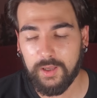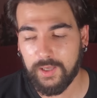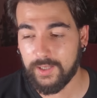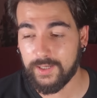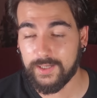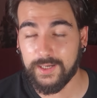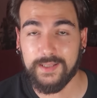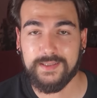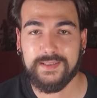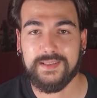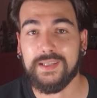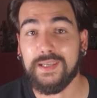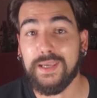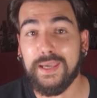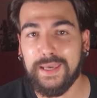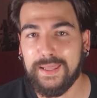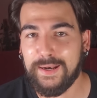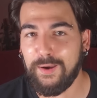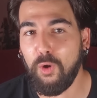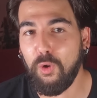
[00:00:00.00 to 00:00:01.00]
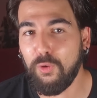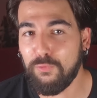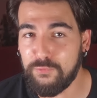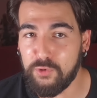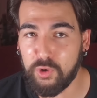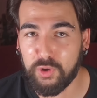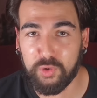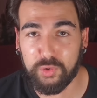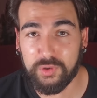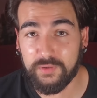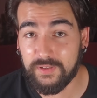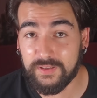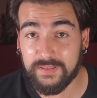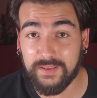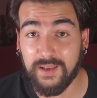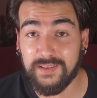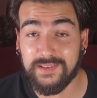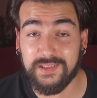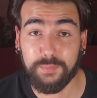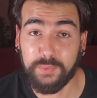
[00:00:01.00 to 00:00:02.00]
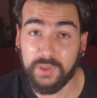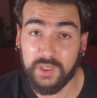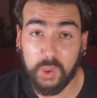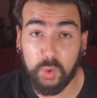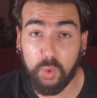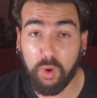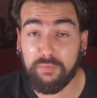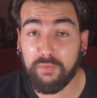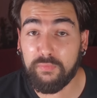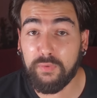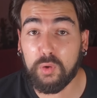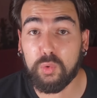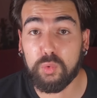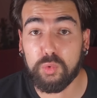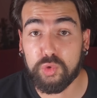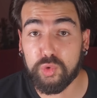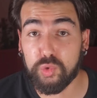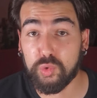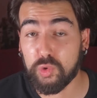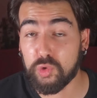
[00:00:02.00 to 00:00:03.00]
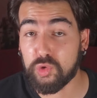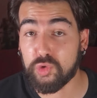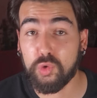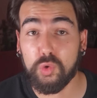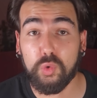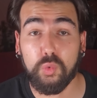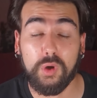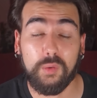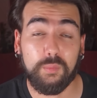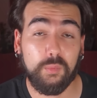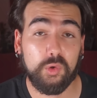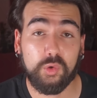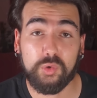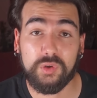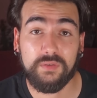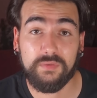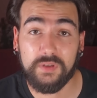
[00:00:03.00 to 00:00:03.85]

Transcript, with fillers: E ragazzi, era ovvio che lo diventasse perché lui aveva conosciuto solo quel modo di